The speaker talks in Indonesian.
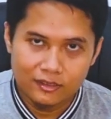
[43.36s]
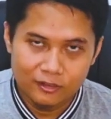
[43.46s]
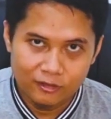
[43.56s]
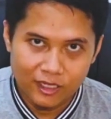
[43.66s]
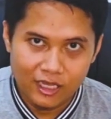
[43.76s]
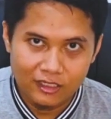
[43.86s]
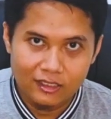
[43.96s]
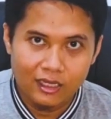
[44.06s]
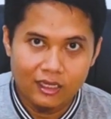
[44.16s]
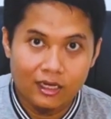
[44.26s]
Di sore
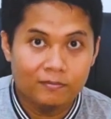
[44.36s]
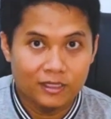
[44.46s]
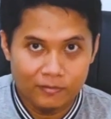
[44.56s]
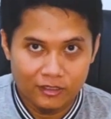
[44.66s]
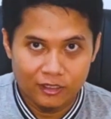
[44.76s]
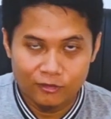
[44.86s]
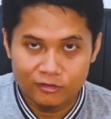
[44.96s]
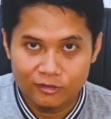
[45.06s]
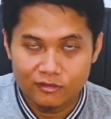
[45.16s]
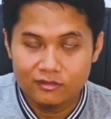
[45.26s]
hari tanggal 14
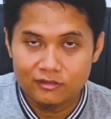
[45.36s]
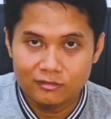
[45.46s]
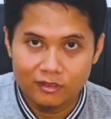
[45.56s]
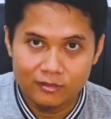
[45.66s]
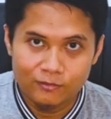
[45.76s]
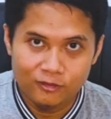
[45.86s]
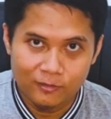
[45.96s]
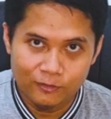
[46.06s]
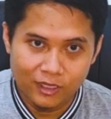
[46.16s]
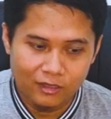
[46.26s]
Agustus
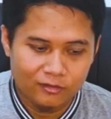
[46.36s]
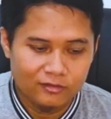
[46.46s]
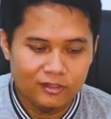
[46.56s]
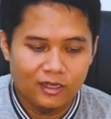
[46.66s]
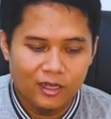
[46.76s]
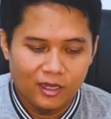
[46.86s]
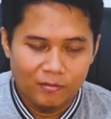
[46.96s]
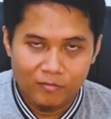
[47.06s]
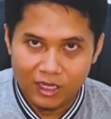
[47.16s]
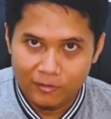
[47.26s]
2021
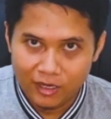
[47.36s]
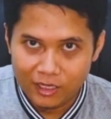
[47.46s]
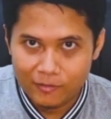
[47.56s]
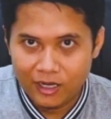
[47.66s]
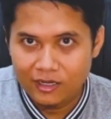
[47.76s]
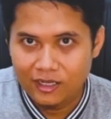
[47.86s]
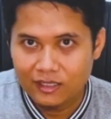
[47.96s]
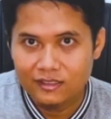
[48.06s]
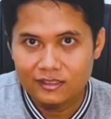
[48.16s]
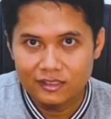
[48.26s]
Bagaimana kabar
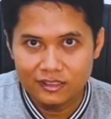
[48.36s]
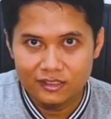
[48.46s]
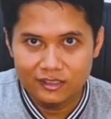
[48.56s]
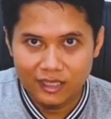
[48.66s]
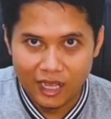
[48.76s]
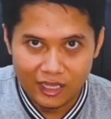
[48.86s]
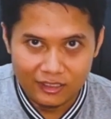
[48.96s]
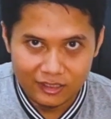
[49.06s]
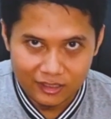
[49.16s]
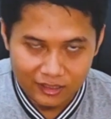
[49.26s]
Anda di
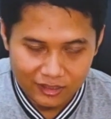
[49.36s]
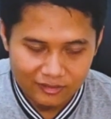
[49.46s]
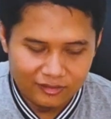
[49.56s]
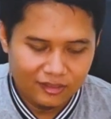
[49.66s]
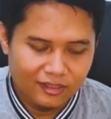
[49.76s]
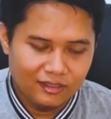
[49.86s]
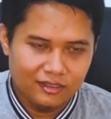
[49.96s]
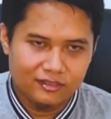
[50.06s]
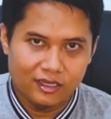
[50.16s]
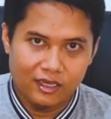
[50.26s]
hari ini?
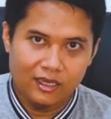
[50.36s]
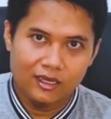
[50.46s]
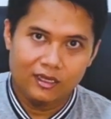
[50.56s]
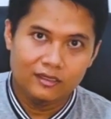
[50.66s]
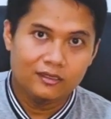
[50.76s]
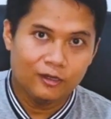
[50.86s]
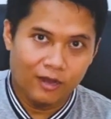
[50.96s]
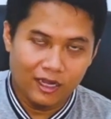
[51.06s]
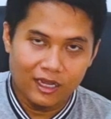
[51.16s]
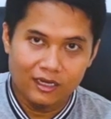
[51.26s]
Saya
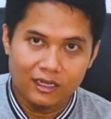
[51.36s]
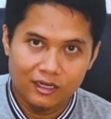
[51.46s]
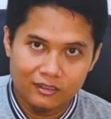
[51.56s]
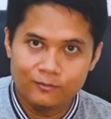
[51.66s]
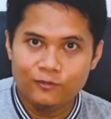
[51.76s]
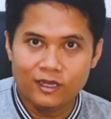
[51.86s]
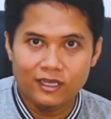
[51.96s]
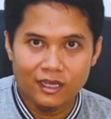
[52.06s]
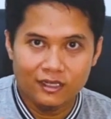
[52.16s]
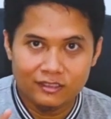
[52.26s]
doakan Anda
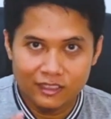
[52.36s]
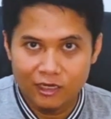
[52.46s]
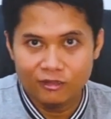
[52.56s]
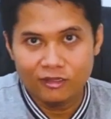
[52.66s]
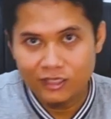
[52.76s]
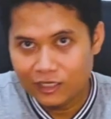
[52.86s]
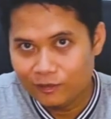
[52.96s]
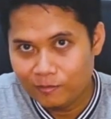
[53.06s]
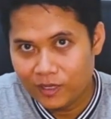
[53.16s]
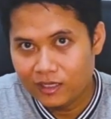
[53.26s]
semua yang setia nonton saya
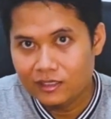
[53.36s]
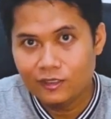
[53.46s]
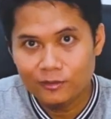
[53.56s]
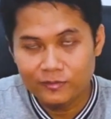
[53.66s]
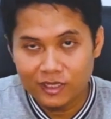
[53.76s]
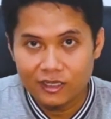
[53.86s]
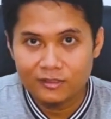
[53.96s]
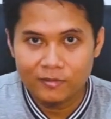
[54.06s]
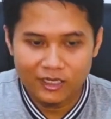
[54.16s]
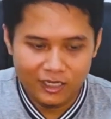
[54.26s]
Kehidupan Hidupnya
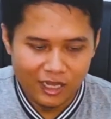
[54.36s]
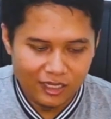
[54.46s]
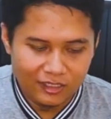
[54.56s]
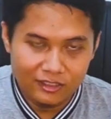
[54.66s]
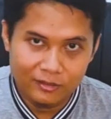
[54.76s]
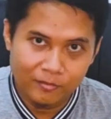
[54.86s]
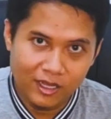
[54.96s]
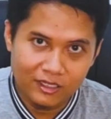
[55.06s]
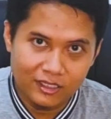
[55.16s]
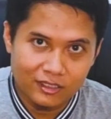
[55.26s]
semakin hari
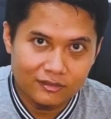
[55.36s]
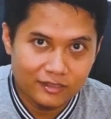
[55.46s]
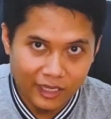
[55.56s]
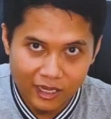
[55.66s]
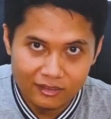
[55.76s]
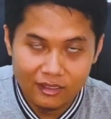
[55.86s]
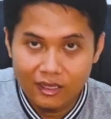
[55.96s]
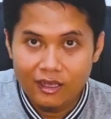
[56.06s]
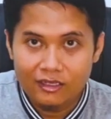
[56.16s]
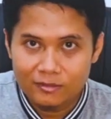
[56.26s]
semakin
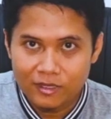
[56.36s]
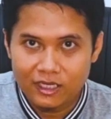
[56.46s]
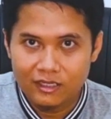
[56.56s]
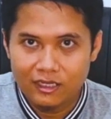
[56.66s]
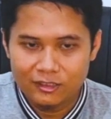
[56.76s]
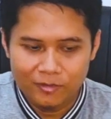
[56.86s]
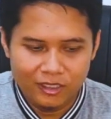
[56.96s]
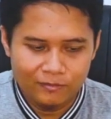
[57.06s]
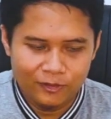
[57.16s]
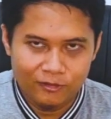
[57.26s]
sehat Semakin hari
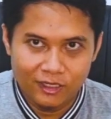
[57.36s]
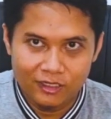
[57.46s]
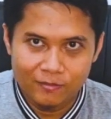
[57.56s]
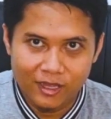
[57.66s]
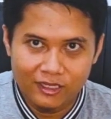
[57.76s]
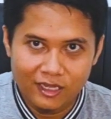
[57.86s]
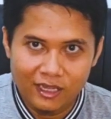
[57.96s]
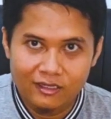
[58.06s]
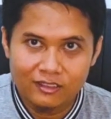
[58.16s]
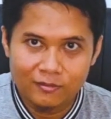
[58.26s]
semakin penuh dengan
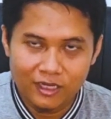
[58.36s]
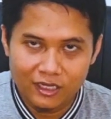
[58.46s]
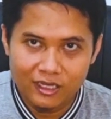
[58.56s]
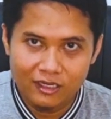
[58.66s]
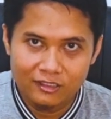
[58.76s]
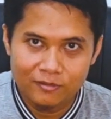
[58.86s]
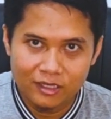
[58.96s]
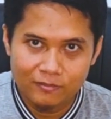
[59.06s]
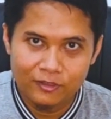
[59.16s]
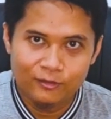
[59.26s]
kebaikan Semakin hari
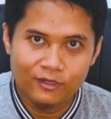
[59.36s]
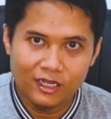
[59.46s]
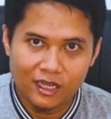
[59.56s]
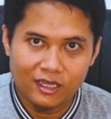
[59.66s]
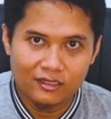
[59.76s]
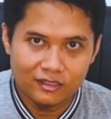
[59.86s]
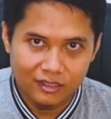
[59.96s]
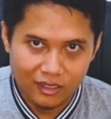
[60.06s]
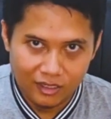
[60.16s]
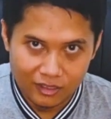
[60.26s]
semakin penuh dengan
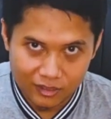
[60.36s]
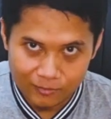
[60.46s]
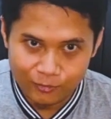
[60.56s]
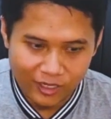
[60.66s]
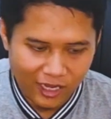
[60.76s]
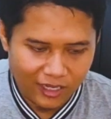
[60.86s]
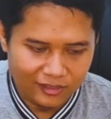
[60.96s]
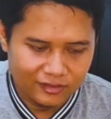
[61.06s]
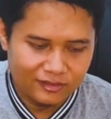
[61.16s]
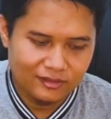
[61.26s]

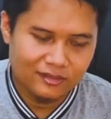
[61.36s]
kemudahan